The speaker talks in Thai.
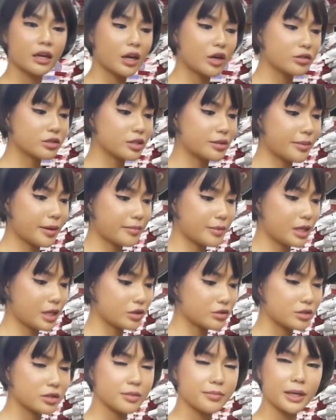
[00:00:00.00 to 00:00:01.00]
ถ้าเราซื้อแบบนี้
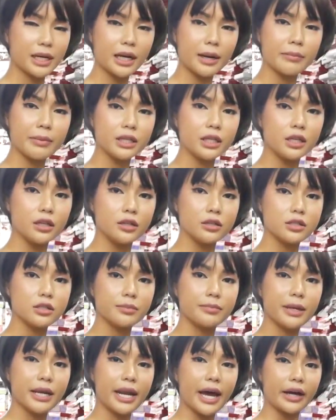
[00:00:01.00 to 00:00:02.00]
เราซื้อเป็นกำมะหยี่หรือซื้
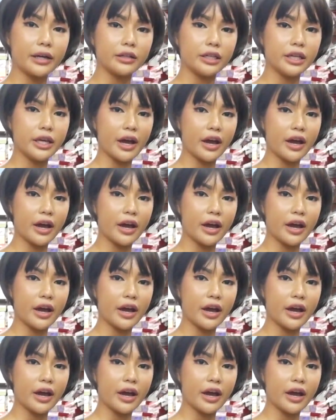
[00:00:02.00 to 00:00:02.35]
อเป็นหนังดี